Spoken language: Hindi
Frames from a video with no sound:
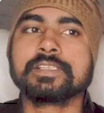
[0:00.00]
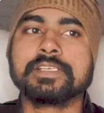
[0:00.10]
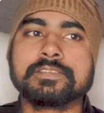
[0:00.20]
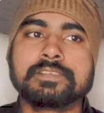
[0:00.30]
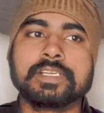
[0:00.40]

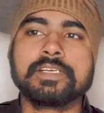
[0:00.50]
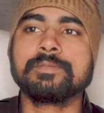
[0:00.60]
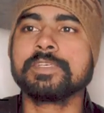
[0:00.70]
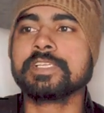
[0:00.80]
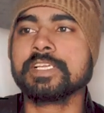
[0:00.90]
कितना
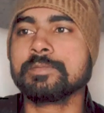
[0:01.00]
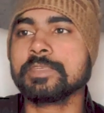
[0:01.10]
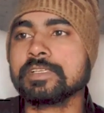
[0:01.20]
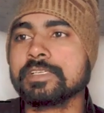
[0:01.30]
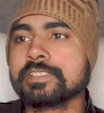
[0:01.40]
स्लाइड में टाइम
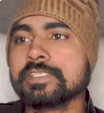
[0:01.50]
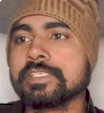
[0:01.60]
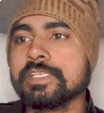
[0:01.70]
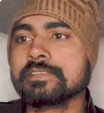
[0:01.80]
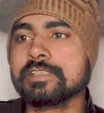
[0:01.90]
लगना
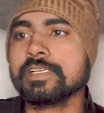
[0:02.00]
चाहिए एक